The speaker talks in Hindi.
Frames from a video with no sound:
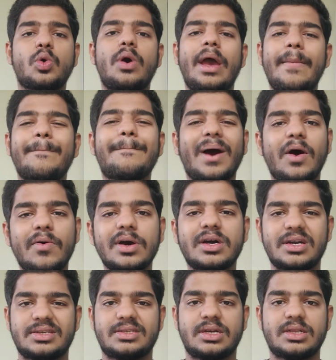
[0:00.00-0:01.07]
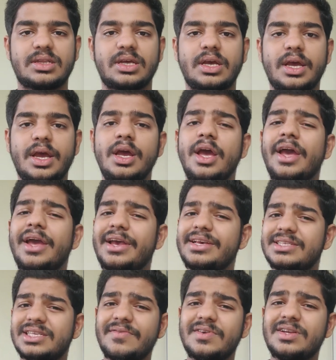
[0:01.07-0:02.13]
उनको एम्पावर कर सकते हैं
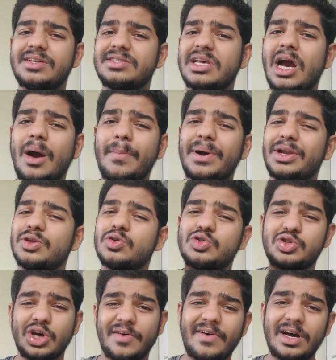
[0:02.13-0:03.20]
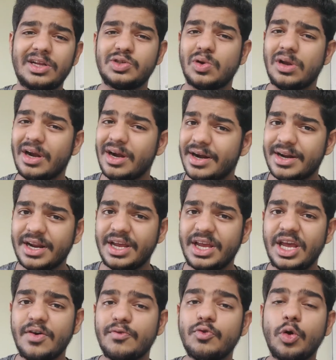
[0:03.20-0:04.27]
इसकी वजह से हमारे जो जवान जो लड़ रहे
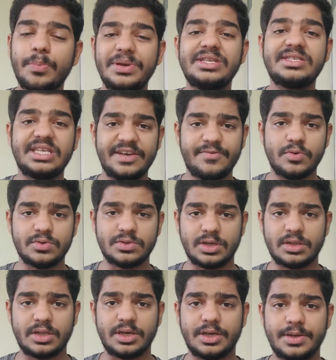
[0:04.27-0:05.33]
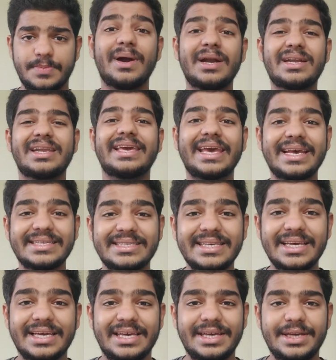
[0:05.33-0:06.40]
हैं वो भी सेफ हो सकते हैं बट
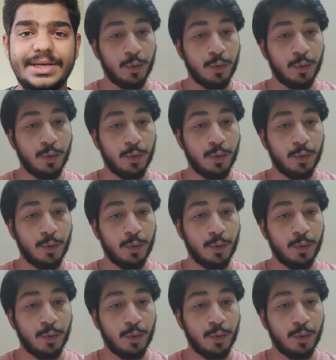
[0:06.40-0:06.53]
कैसे